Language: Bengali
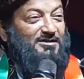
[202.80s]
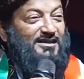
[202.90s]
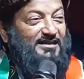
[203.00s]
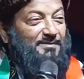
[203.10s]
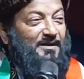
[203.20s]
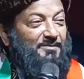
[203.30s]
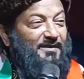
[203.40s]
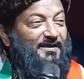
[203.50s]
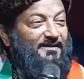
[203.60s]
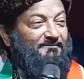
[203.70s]
নামাজ ছাড়তে
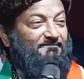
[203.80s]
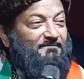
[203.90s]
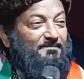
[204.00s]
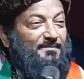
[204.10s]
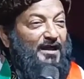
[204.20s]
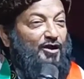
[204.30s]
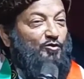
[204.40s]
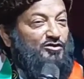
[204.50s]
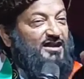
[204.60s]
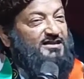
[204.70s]
পারবে
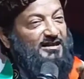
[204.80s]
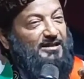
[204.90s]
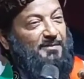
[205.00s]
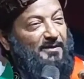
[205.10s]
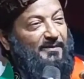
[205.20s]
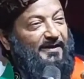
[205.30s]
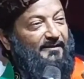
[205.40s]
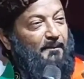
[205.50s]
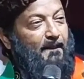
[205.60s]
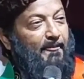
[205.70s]
রোজা ছাড়তে
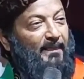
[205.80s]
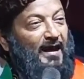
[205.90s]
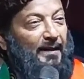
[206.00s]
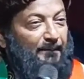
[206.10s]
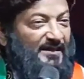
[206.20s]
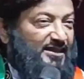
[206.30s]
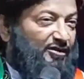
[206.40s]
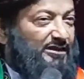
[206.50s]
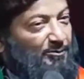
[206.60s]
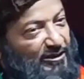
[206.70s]
পারবে
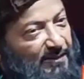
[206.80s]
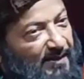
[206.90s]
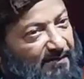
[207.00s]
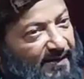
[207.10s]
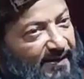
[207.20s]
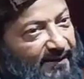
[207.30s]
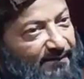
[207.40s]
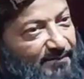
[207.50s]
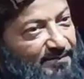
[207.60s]
মিথ্যা কথা বলতে পারবে